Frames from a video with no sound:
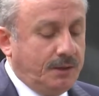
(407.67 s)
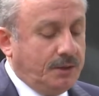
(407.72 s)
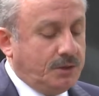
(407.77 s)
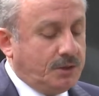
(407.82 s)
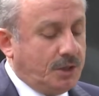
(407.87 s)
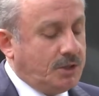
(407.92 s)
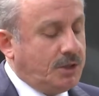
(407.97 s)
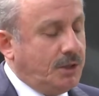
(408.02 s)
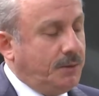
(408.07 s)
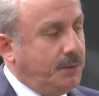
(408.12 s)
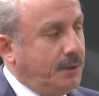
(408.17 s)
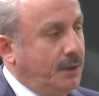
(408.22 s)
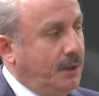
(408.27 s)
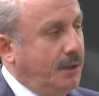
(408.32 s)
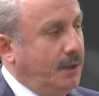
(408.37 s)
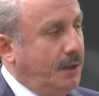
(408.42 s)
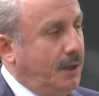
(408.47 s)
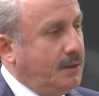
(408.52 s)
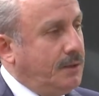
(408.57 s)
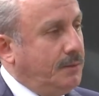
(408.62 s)

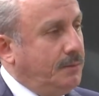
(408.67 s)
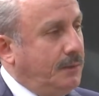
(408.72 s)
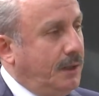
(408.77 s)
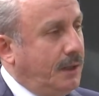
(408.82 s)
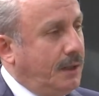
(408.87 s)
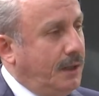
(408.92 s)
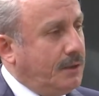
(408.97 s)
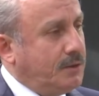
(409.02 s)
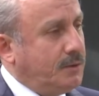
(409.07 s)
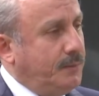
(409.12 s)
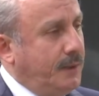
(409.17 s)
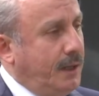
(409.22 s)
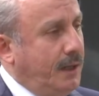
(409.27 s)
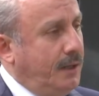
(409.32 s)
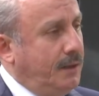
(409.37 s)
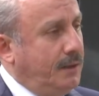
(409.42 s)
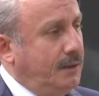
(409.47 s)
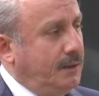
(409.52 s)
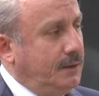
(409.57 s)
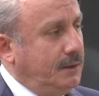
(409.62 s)
çeşitli adımlar
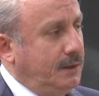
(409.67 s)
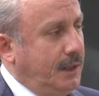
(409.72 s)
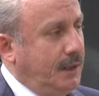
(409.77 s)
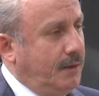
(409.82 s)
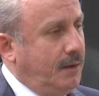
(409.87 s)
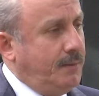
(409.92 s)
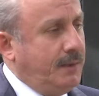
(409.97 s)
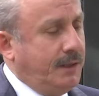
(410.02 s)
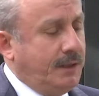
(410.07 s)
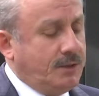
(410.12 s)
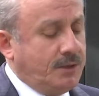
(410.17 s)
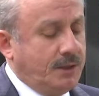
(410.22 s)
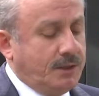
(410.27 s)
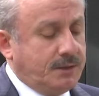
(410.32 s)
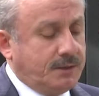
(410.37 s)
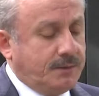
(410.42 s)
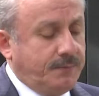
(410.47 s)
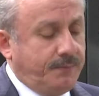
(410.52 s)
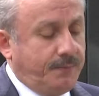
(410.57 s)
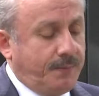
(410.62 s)
atmaya devam
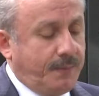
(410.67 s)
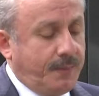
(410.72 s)
edeceğiz.